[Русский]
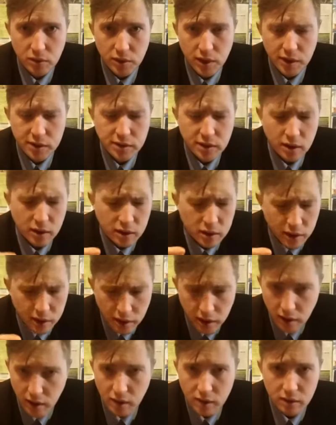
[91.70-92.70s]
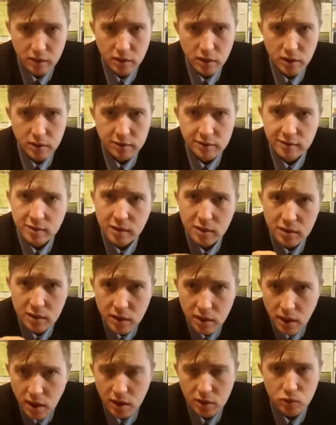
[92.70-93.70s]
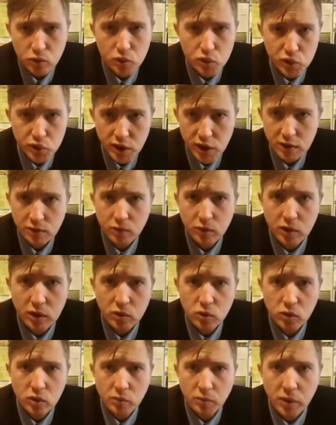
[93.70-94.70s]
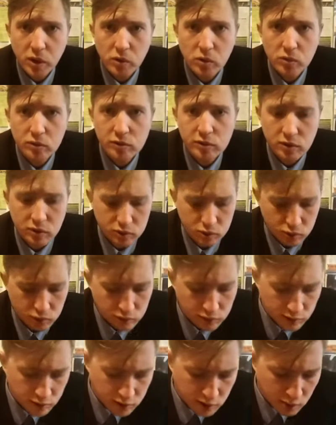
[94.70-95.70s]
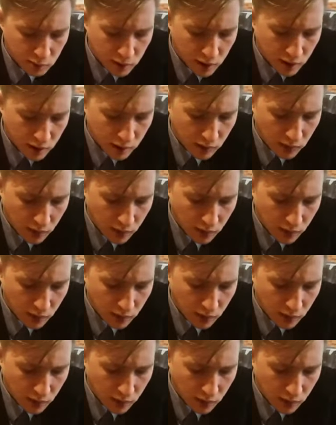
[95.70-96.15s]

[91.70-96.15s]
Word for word: Это грех. Цени эту жертву, которую принес Иисус за тебя.